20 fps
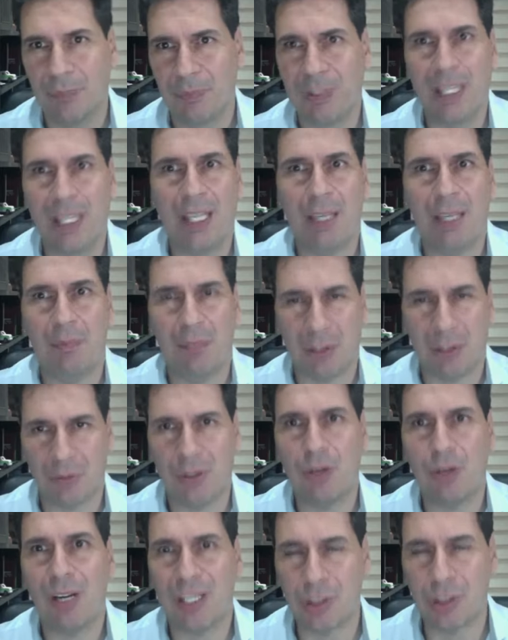de, me
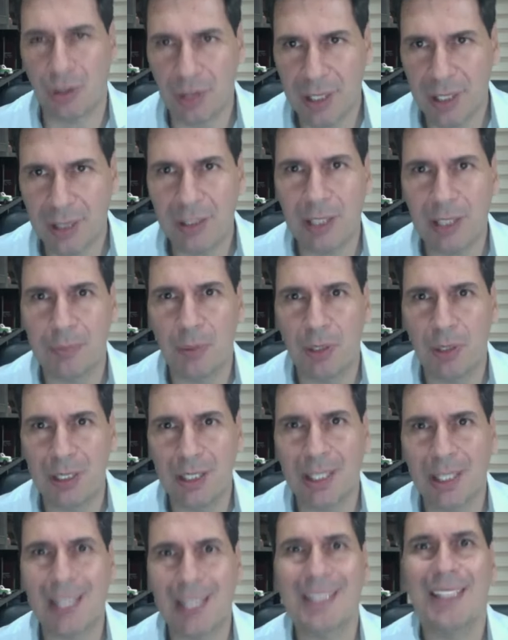refiero a las corrientes
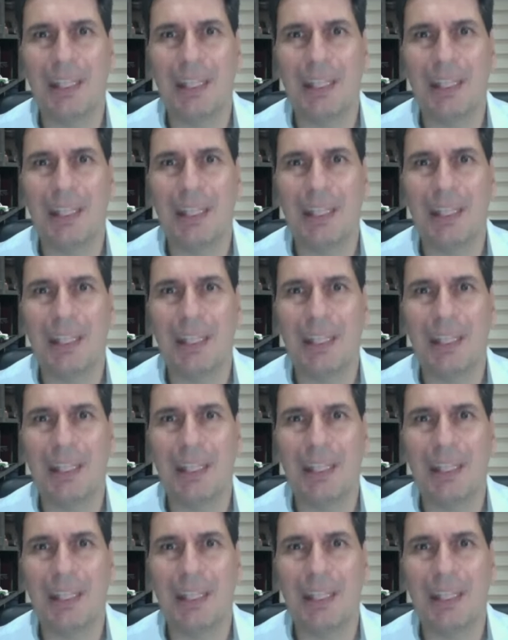políticas,